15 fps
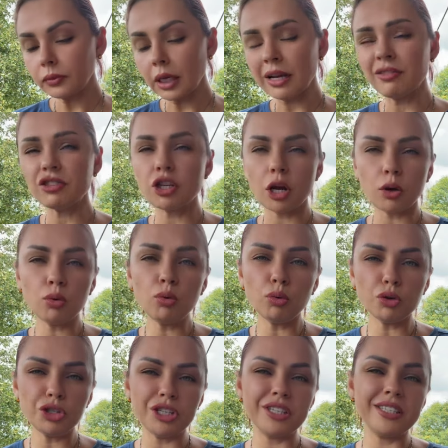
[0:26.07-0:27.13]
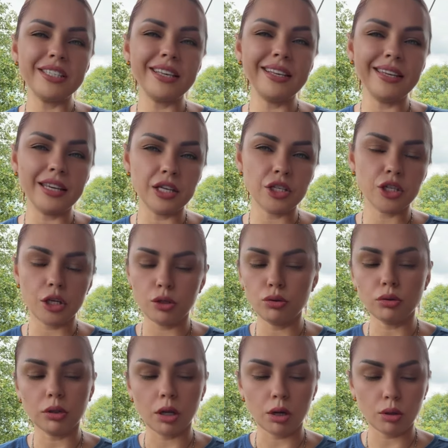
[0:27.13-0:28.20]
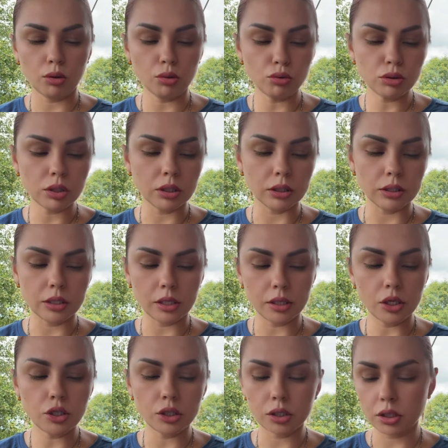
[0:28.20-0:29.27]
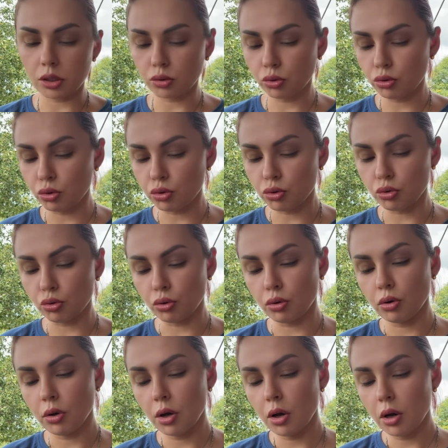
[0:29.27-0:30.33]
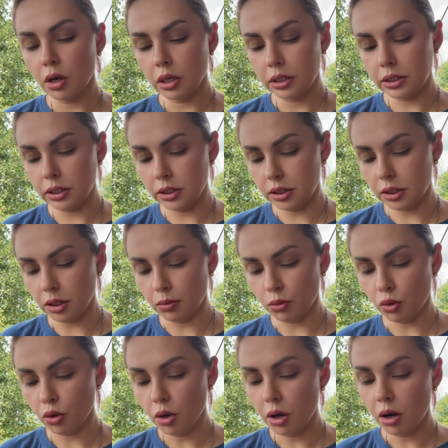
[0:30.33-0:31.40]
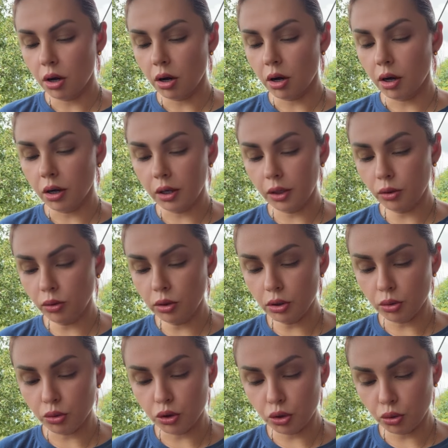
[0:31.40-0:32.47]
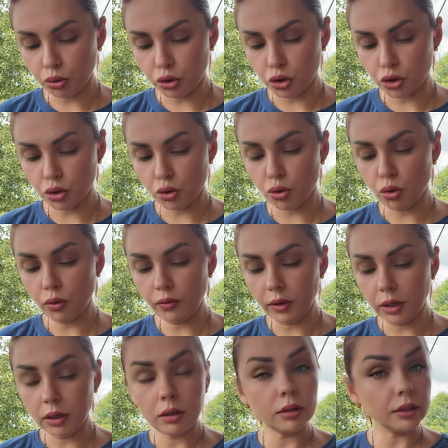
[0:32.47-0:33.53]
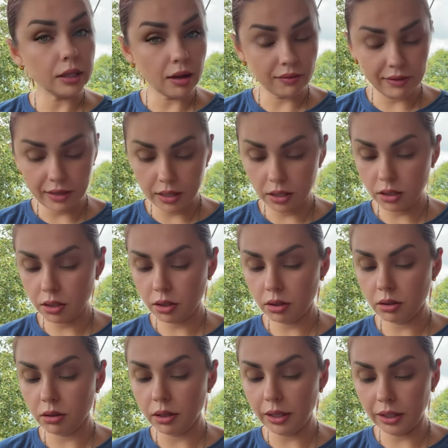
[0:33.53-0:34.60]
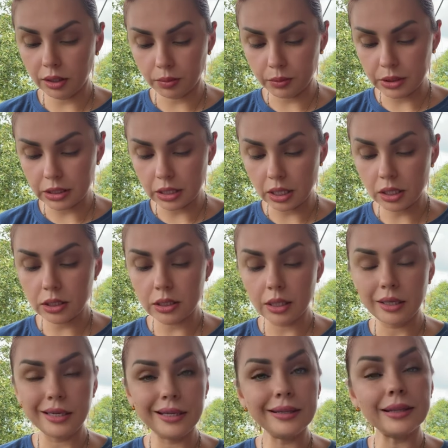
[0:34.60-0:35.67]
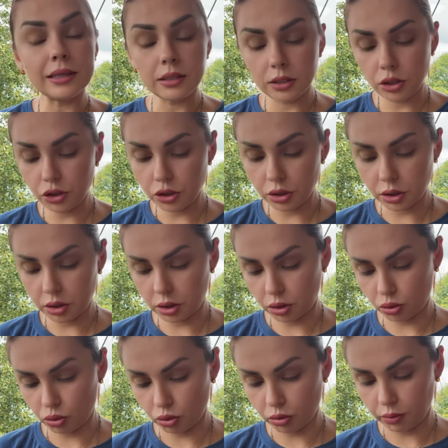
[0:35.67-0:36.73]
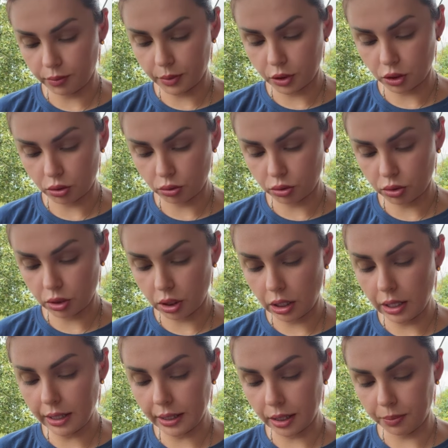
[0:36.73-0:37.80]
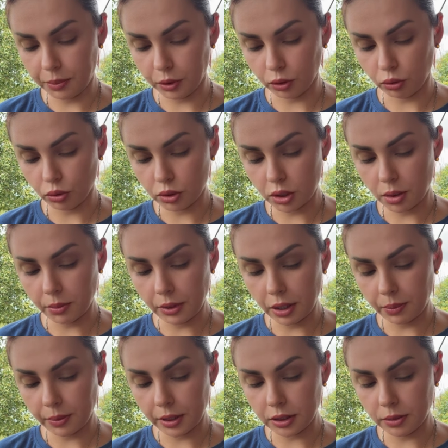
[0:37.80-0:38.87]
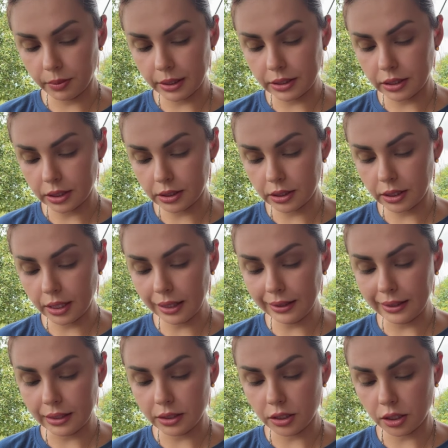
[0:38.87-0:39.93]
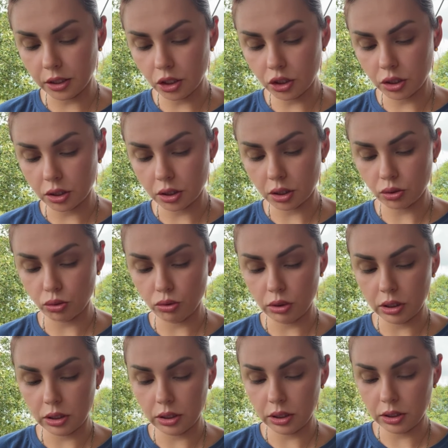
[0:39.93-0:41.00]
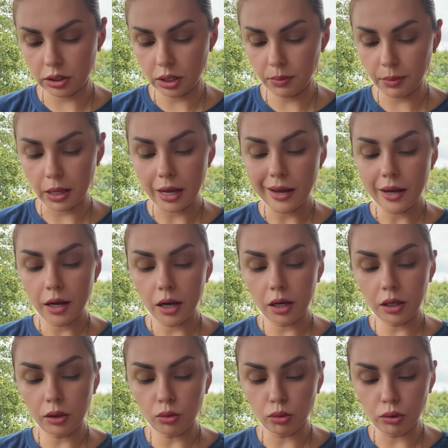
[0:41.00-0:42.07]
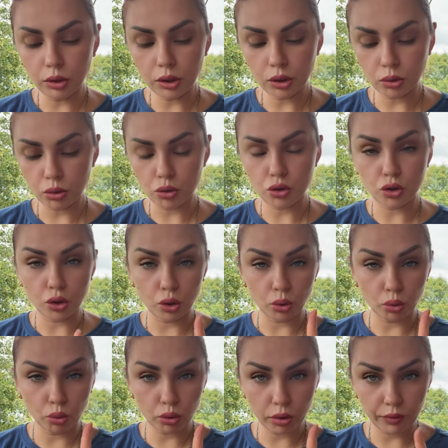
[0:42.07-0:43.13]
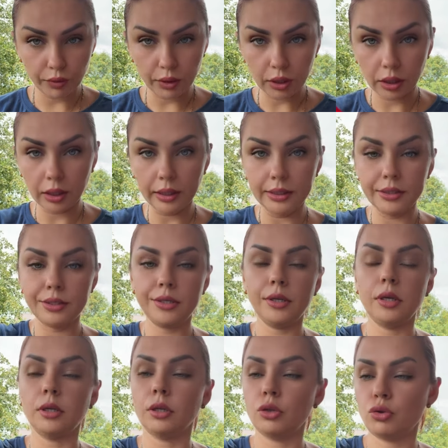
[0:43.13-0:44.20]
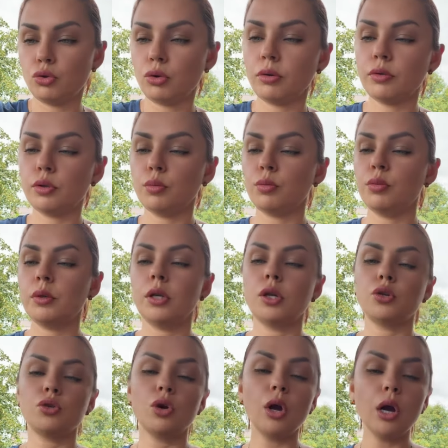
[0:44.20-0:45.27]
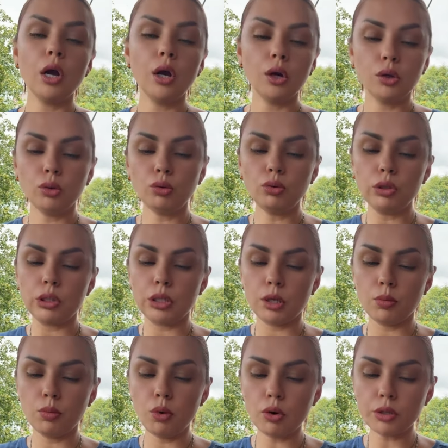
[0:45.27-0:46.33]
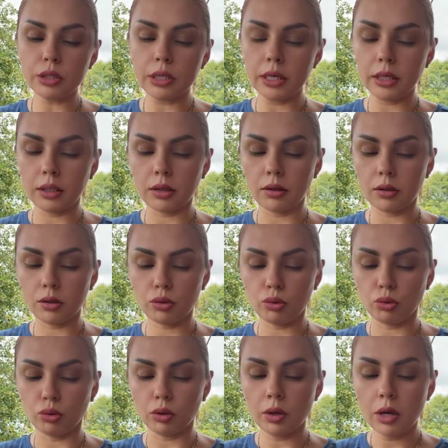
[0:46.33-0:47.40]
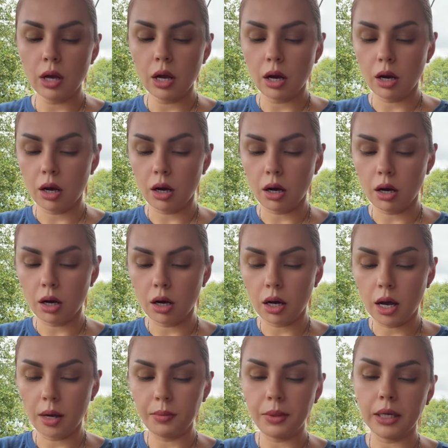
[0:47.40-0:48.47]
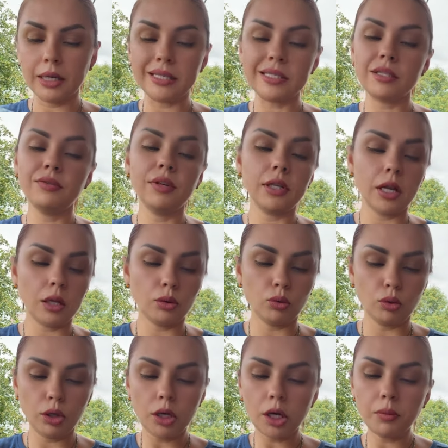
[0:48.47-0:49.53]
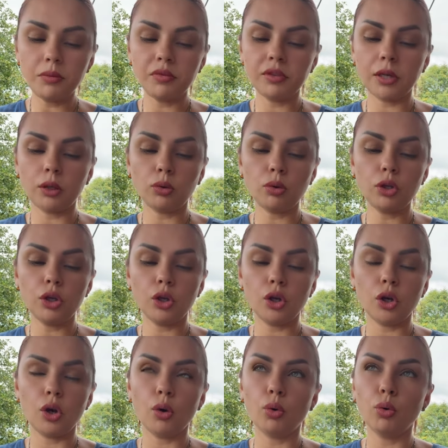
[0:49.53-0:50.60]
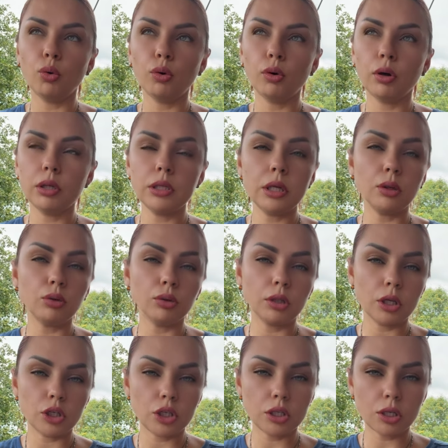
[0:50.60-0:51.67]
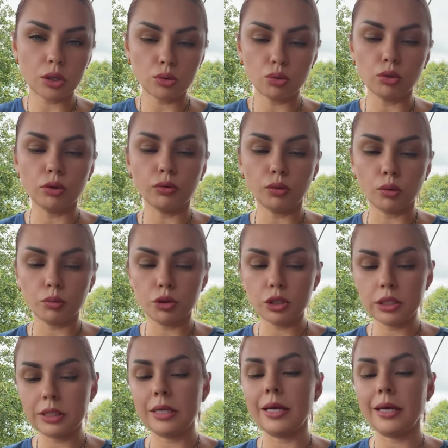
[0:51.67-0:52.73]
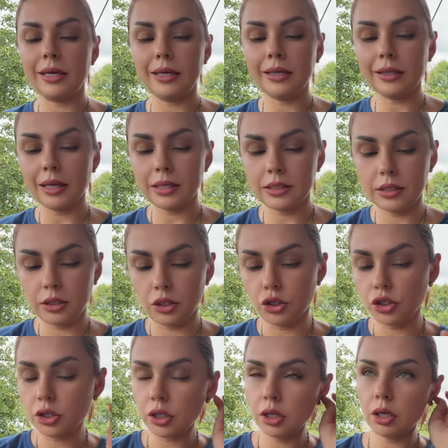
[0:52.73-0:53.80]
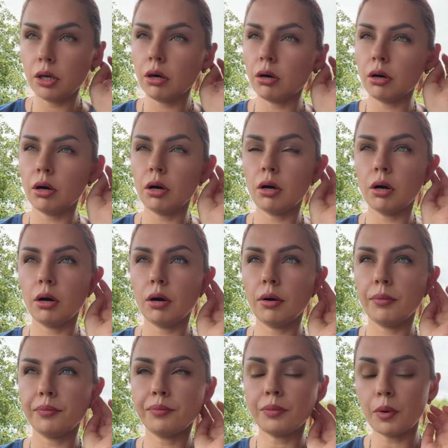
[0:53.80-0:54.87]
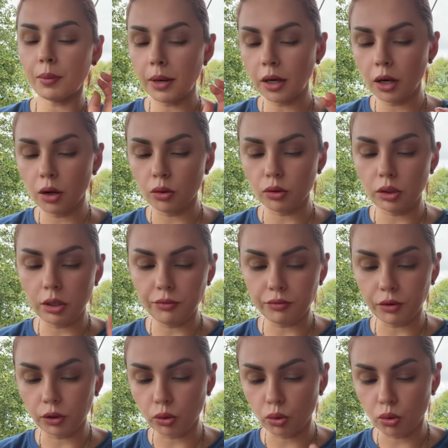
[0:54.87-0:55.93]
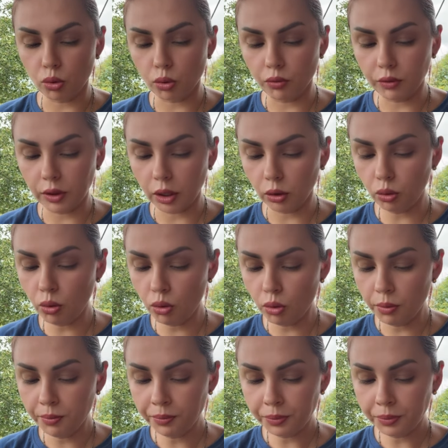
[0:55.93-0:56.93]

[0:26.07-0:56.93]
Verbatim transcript: В жару очень сильнейшая идет нагрузка на сердечно-сосудистую систему. А, регулирует текучесть крови, давление, ритм сердца, эластичность сосудов, пожалуйста. или ликопин тут самый необходимый антиоксидант для сердечно-сосудистой системы, регулирующий уровень холестерина еще ко всему придачу. Ну и степ-бокс это тут а, омега с винотониками. Винотоники э, делают наши сосуды в том числе эластичные, а, помогают лимфотоку, винотоку.